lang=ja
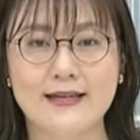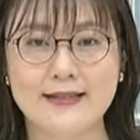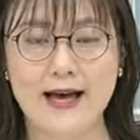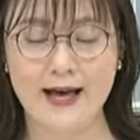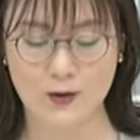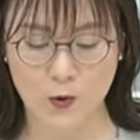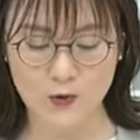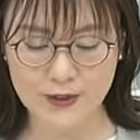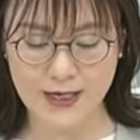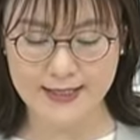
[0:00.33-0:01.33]
今朝、
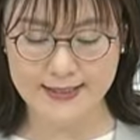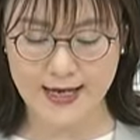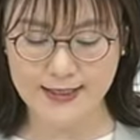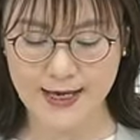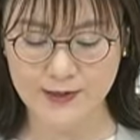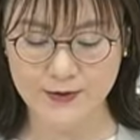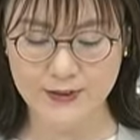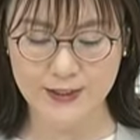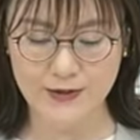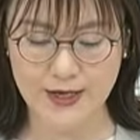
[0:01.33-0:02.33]
国内最大の
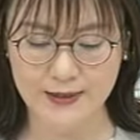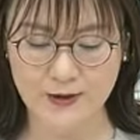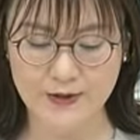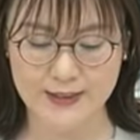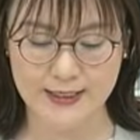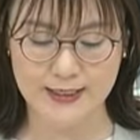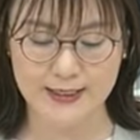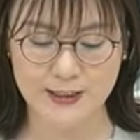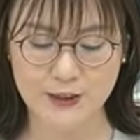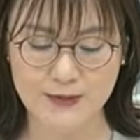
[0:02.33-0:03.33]
鶴の越冬地
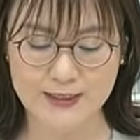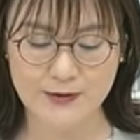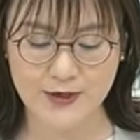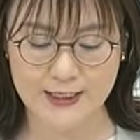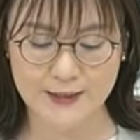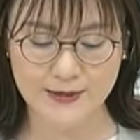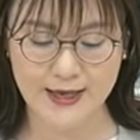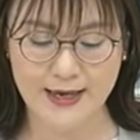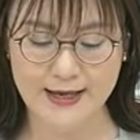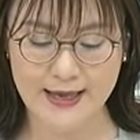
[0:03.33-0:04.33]
出水市の出水
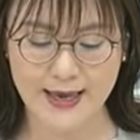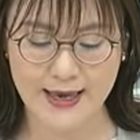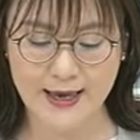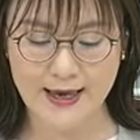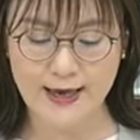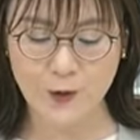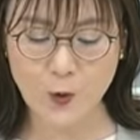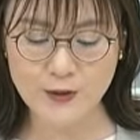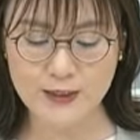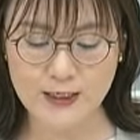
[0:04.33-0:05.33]
平野で
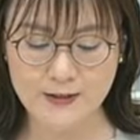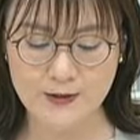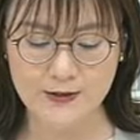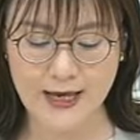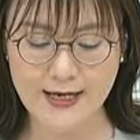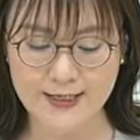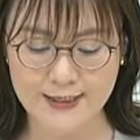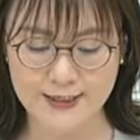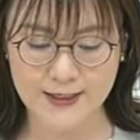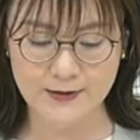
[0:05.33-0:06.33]
今シーズン第
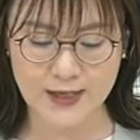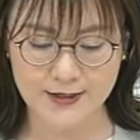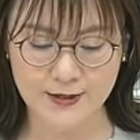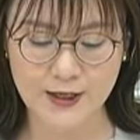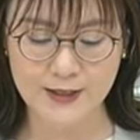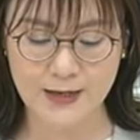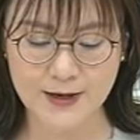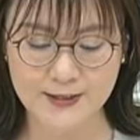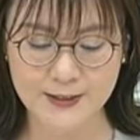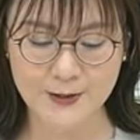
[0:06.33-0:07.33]
一陣となる
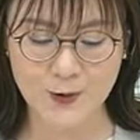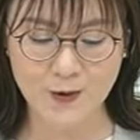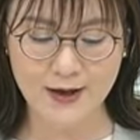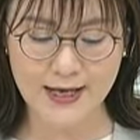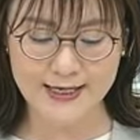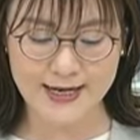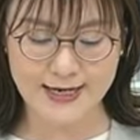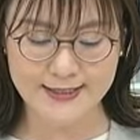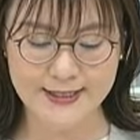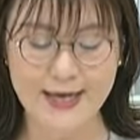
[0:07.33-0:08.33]
ナベヅルご羽が飛
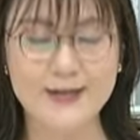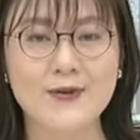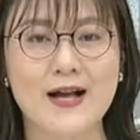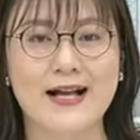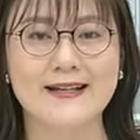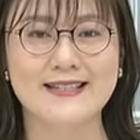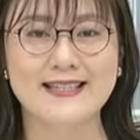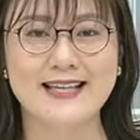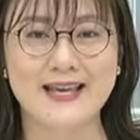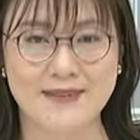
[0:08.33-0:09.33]
来しているのが確
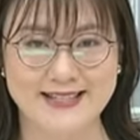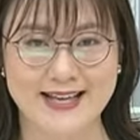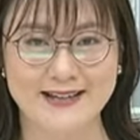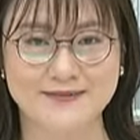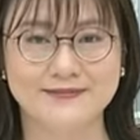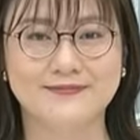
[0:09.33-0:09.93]
認されました。